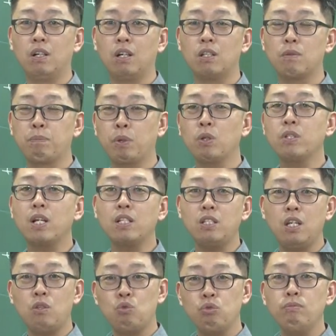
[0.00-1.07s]
그래서
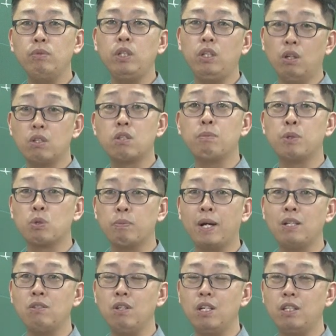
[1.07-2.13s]
평상시에 충분히 연습을 좀
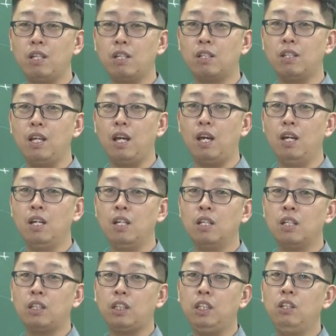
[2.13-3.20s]
하셔야 되는데
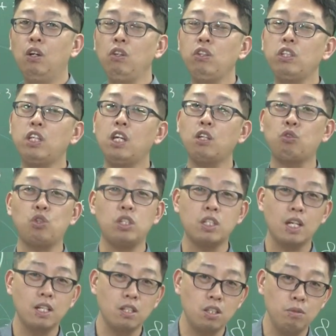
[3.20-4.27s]
이런 게
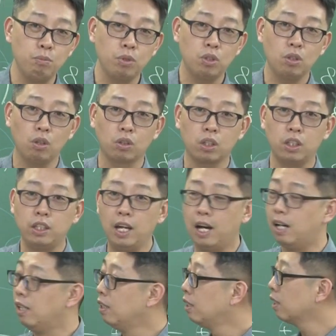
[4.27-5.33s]
귀찮으신 분들은 어떻게
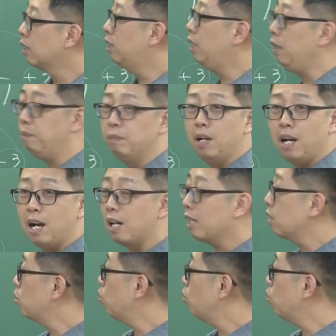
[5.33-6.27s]
했냐 그림 아까